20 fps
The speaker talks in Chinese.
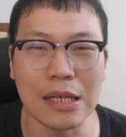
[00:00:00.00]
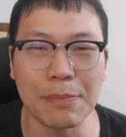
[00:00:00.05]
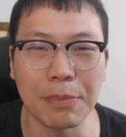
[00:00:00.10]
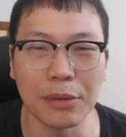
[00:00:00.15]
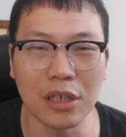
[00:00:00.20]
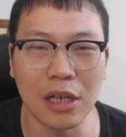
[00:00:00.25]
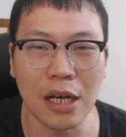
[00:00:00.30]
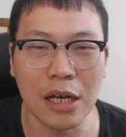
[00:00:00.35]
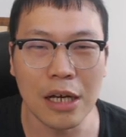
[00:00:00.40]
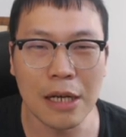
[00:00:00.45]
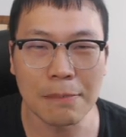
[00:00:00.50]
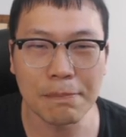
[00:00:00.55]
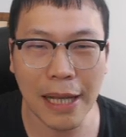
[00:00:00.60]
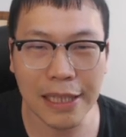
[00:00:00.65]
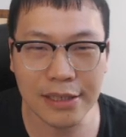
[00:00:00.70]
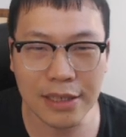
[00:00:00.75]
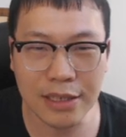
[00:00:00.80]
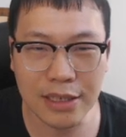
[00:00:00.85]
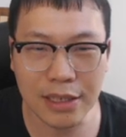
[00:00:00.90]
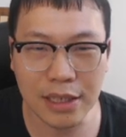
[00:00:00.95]
利波特
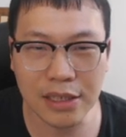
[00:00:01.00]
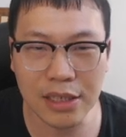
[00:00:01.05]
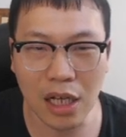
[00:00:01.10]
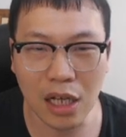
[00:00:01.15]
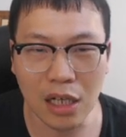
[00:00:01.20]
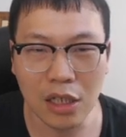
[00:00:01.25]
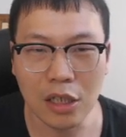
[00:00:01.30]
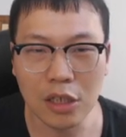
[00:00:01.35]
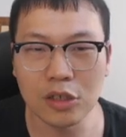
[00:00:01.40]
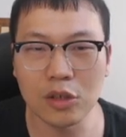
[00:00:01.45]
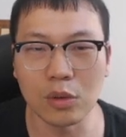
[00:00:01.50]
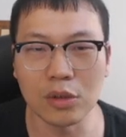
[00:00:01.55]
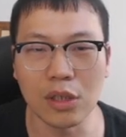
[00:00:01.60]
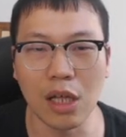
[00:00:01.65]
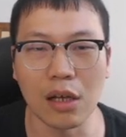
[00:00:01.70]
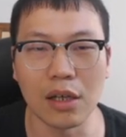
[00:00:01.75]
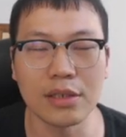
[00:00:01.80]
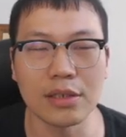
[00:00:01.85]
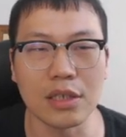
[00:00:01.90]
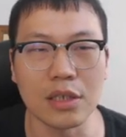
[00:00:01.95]
把自己的象走
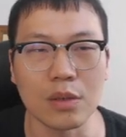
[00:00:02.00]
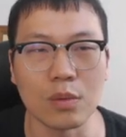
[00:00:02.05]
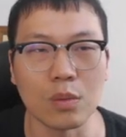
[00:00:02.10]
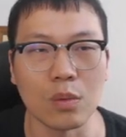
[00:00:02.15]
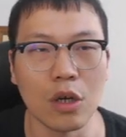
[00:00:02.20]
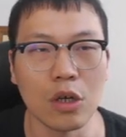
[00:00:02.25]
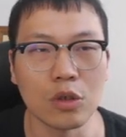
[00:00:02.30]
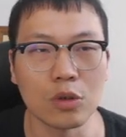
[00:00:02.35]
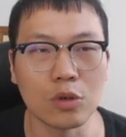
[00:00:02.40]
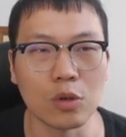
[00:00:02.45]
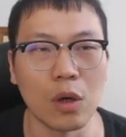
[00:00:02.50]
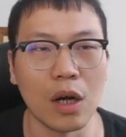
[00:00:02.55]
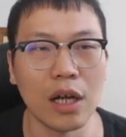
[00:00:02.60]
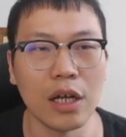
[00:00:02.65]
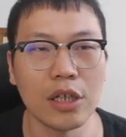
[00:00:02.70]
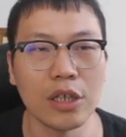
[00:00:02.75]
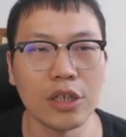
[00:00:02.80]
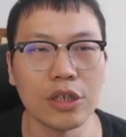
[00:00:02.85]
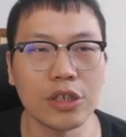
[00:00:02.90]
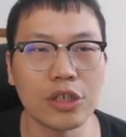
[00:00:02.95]
到了 C 五，
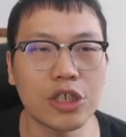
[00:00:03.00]
说。